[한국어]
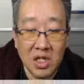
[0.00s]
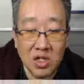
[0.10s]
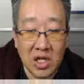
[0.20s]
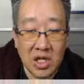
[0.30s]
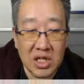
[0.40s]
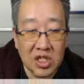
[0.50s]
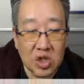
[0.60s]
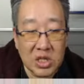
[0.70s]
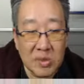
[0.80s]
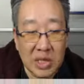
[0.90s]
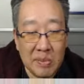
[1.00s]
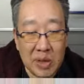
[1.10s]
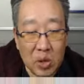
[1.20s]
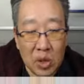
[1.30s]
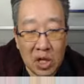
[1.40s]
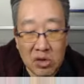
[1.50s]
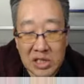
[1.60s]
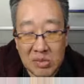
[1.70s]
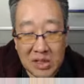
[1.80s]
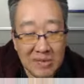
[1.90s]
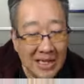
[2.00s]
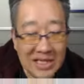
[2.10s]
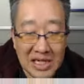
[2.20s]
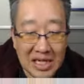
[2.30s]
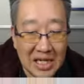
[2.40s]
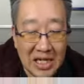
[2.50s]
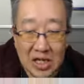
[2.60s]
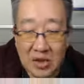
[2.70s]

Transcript: 최근에 정신미 카페에 올라온 질문이 많지 않아요.